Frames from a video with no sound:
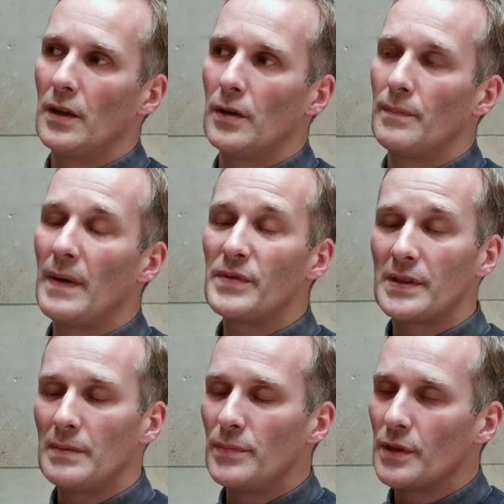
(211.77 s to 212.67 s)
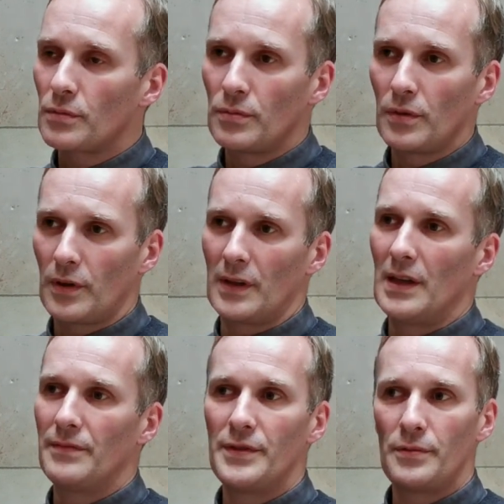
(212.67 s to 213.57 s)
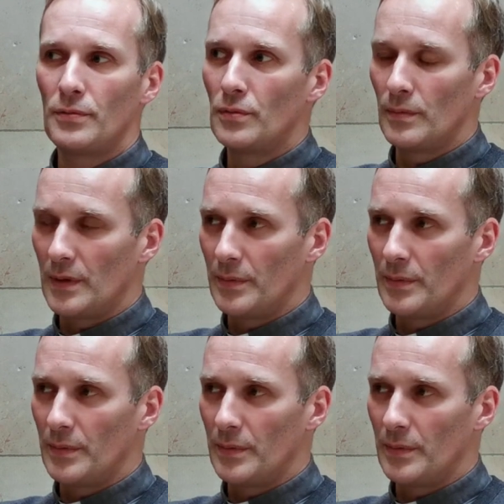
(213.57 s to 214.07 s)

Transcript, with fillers: euh, même si bien sûr la visio,